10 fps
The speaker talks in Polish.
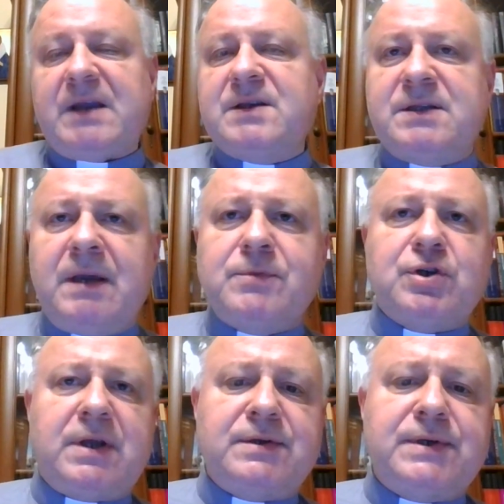Z dniem
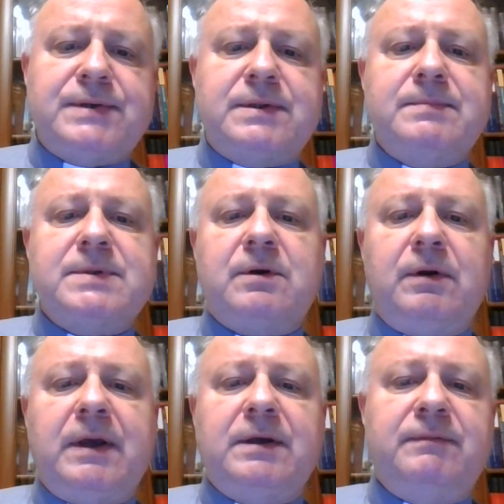40 z
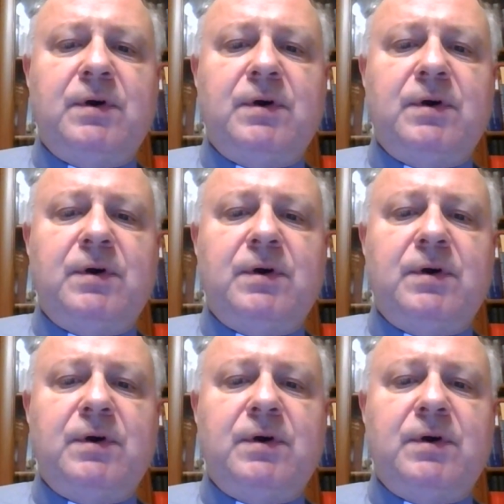kolei